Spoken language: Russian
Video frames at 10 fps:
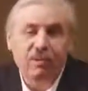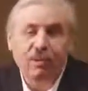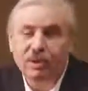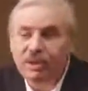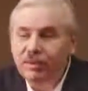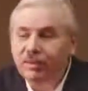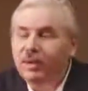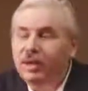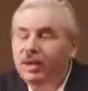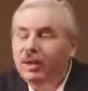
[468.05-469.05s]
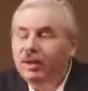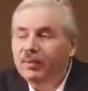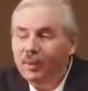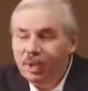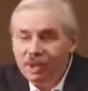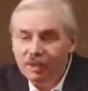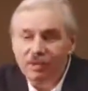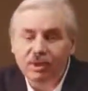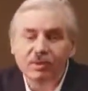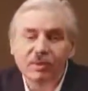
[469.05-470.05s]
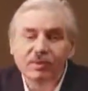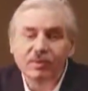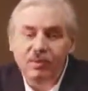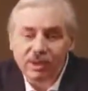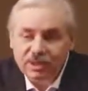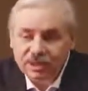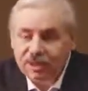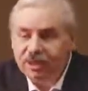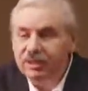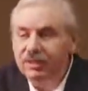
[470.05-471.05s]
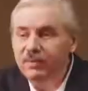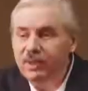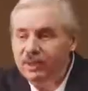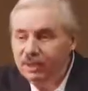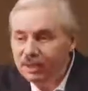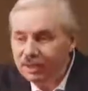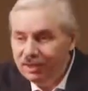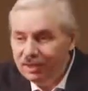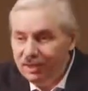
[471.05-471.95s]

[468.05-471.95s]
по тем э, планам, которые принесли советники,